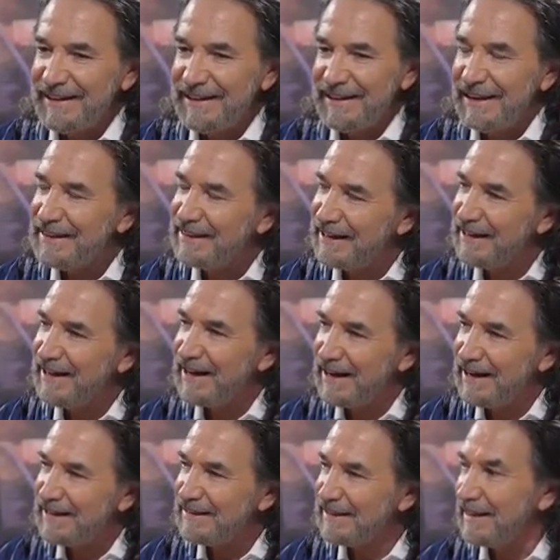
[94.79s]
de
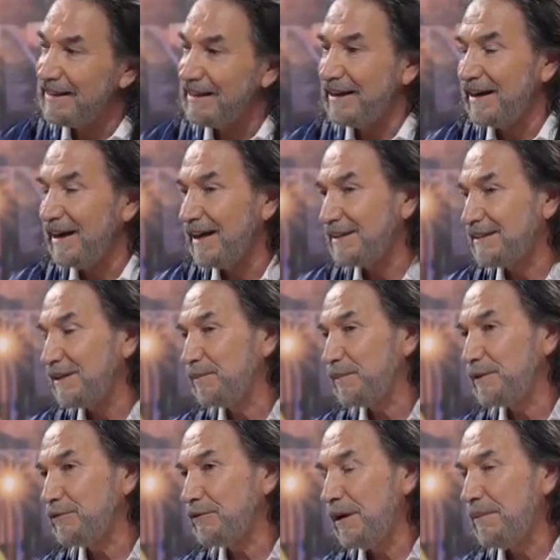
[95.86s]
entregarle, de entregarse
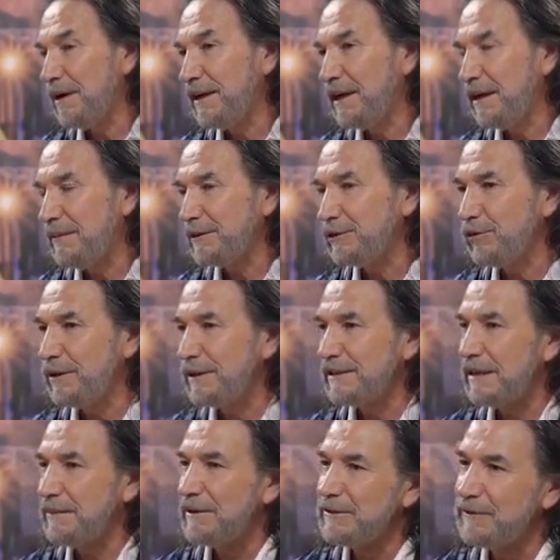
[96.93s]
pues, de una manera más
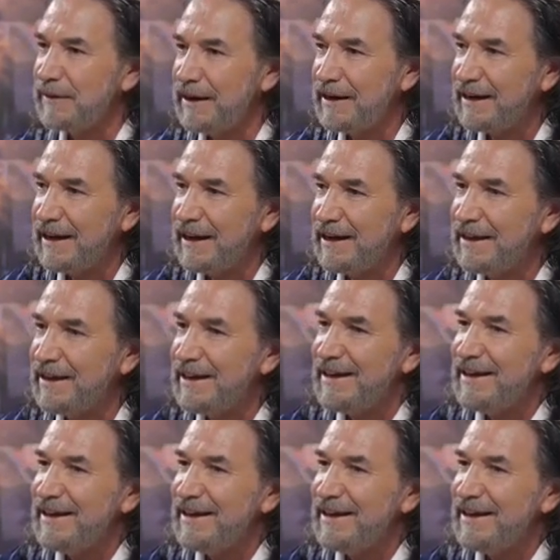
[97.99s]
honesta, más franca y,